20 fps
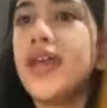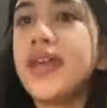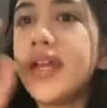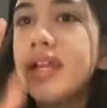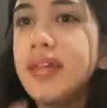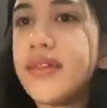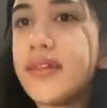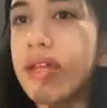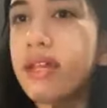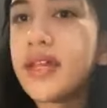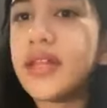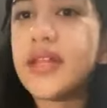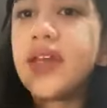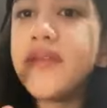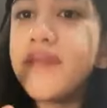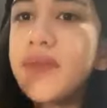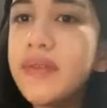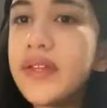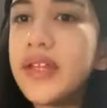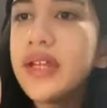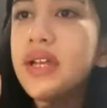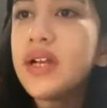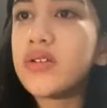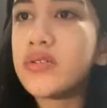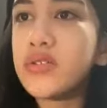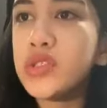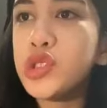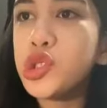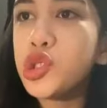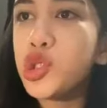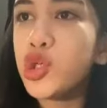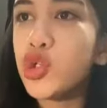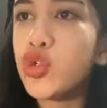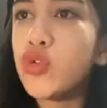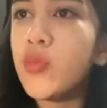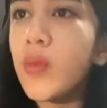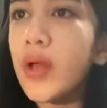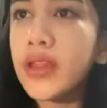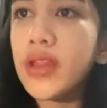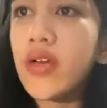guys kalian mending aku
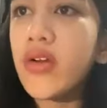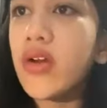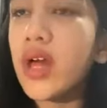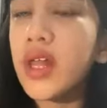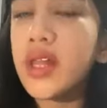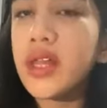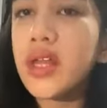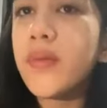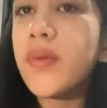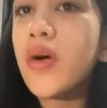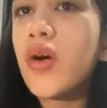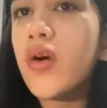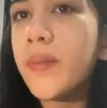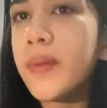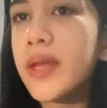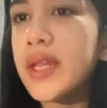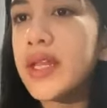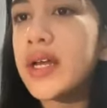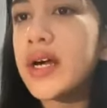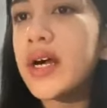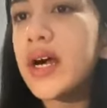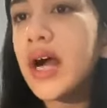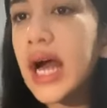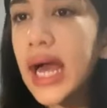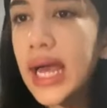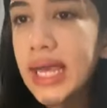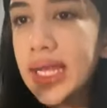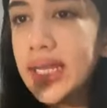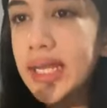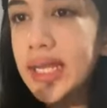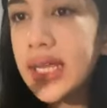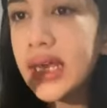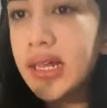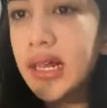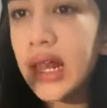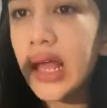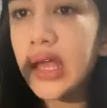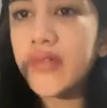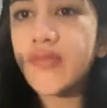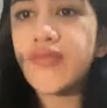showroom atau kalian mau pindah ke IDN
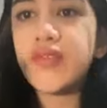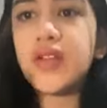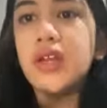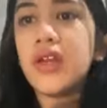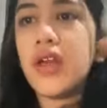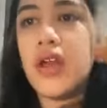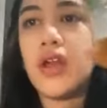and Life nih